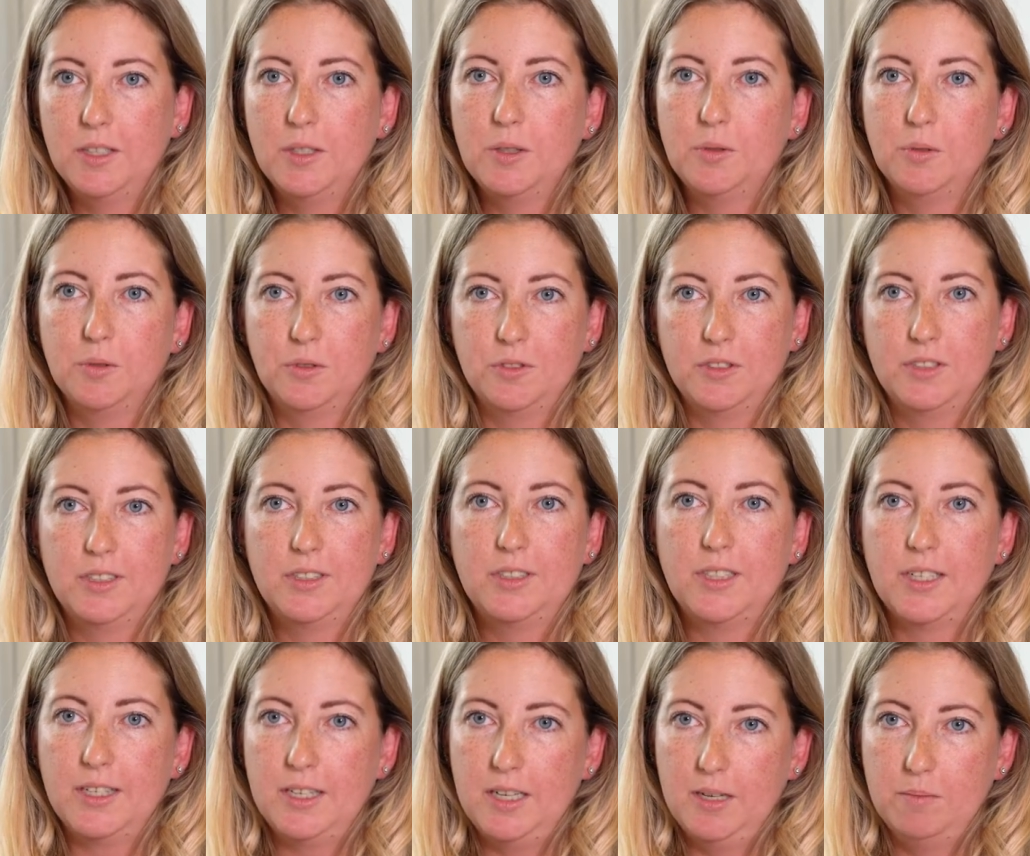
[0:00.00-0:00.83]
Und
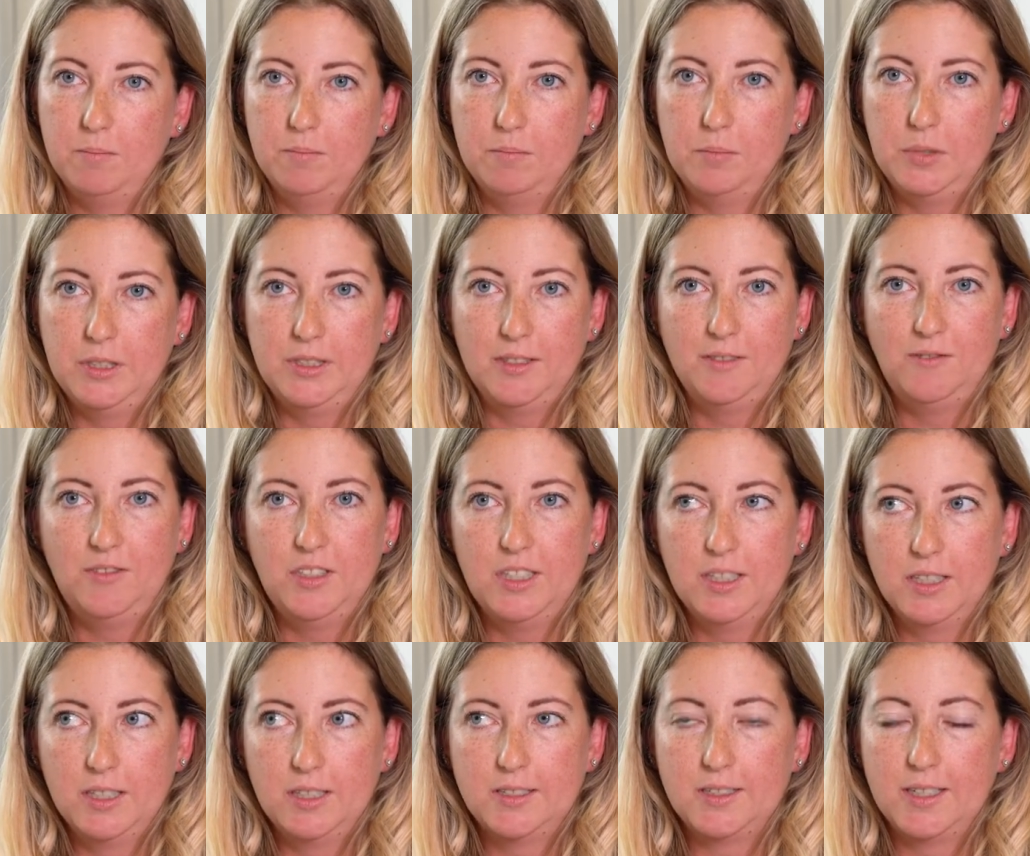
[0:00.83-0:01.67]
daneben bieten
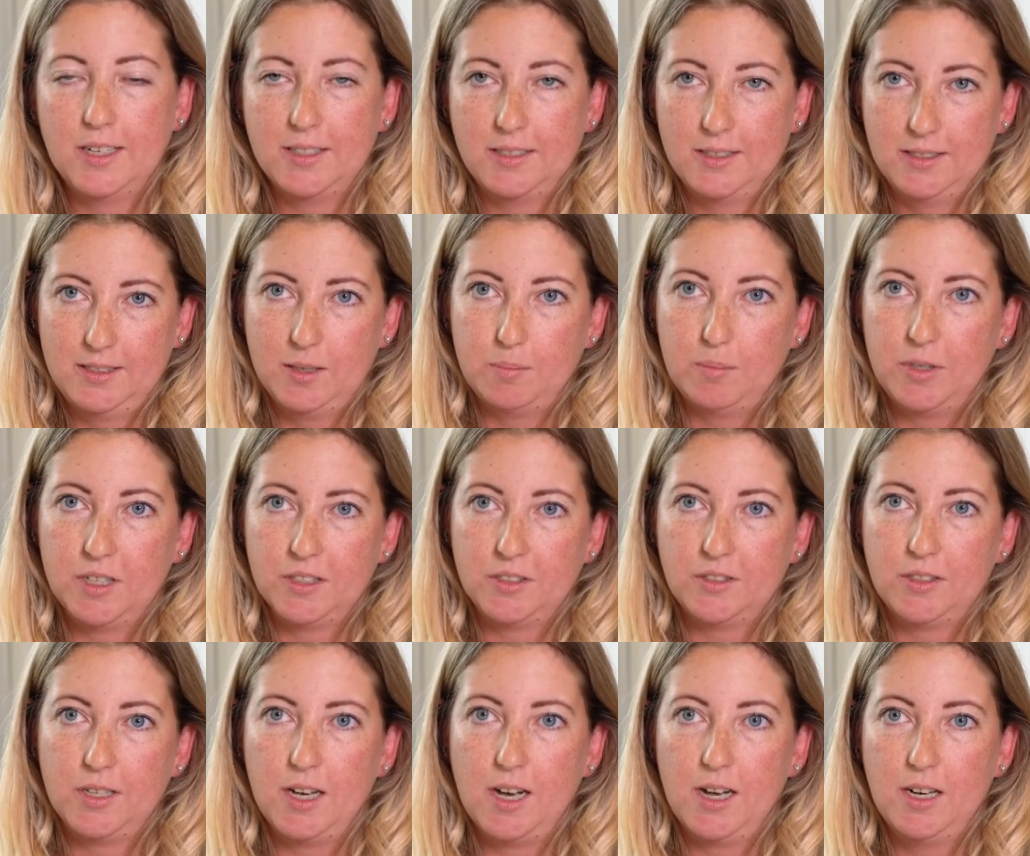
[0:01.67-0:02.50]
wir seitens der
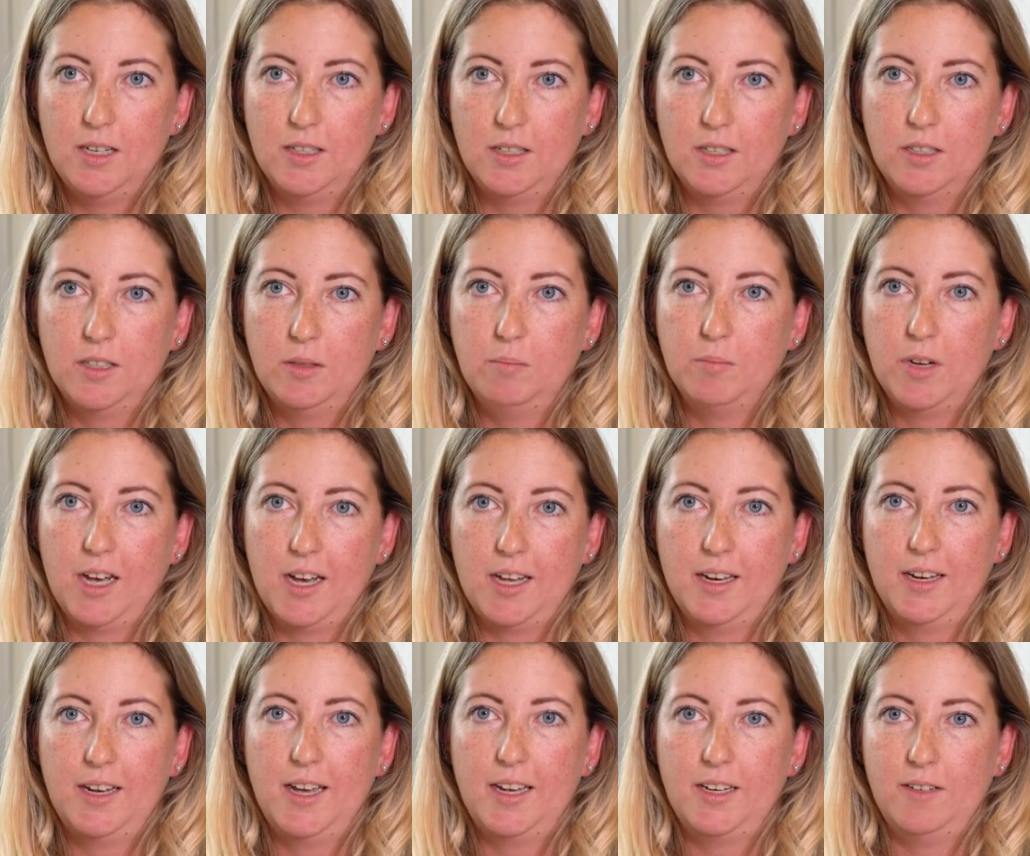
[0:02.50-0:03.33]
Personal auch immer
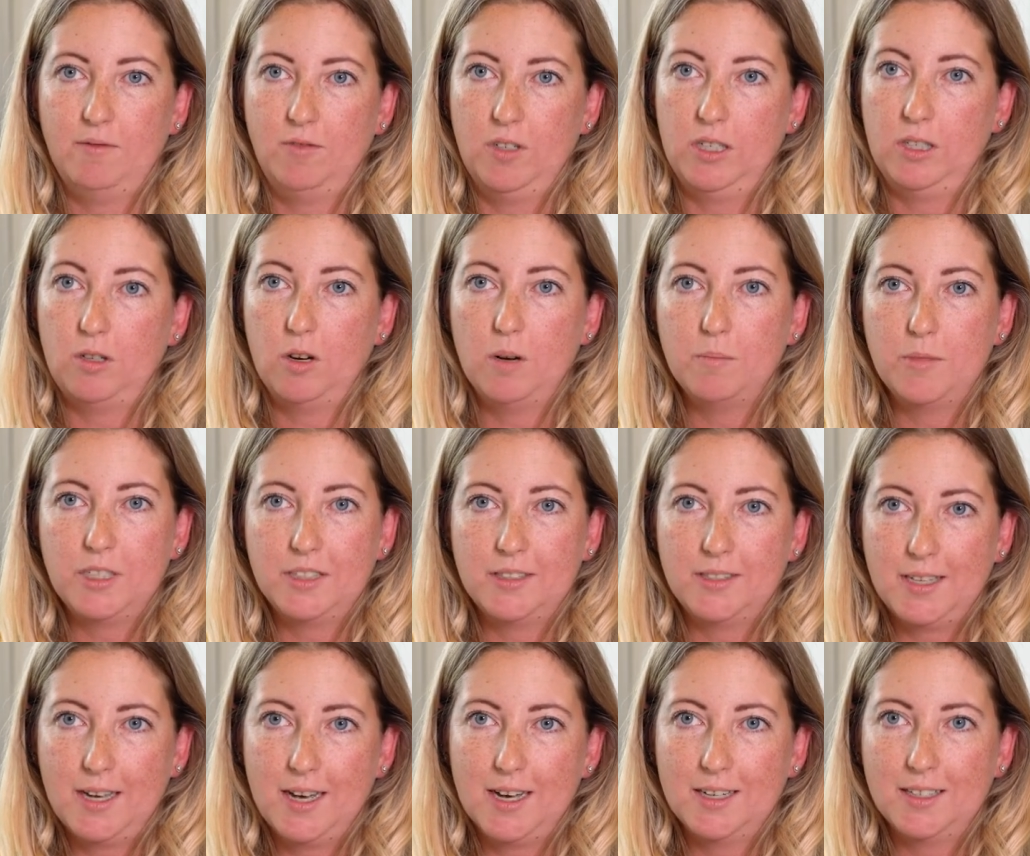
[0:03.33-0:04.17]
an einen
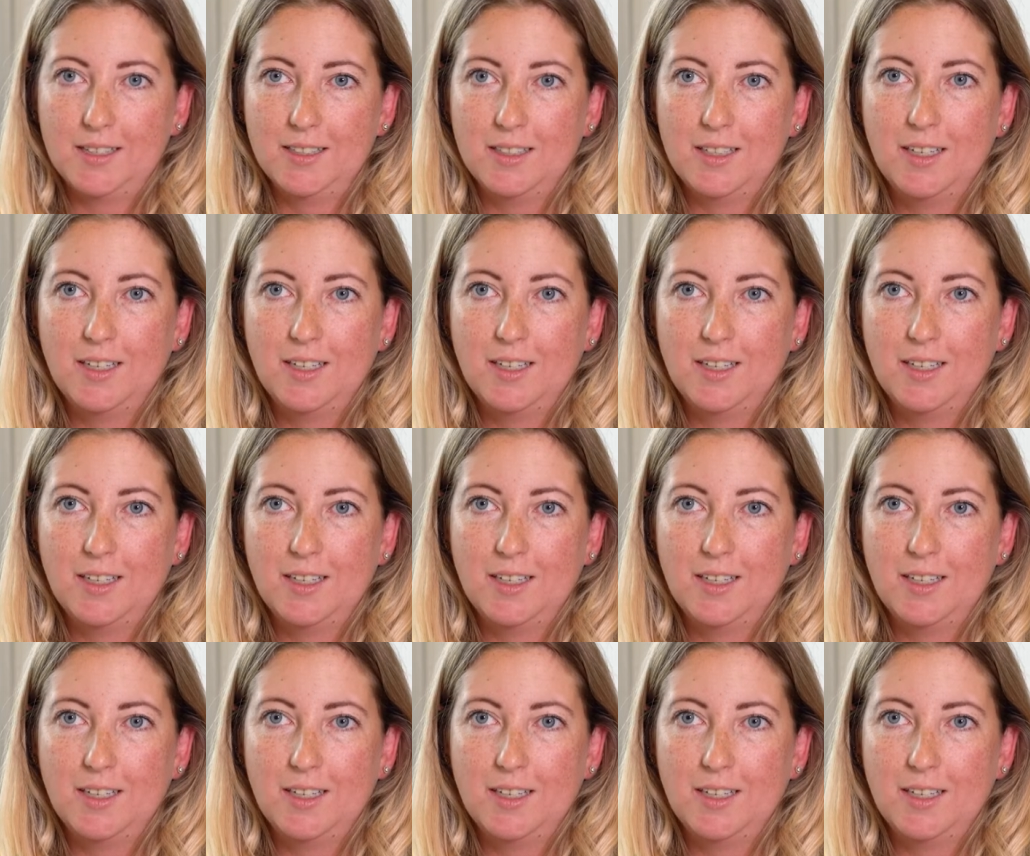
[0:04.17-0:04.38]
Willkommenstag,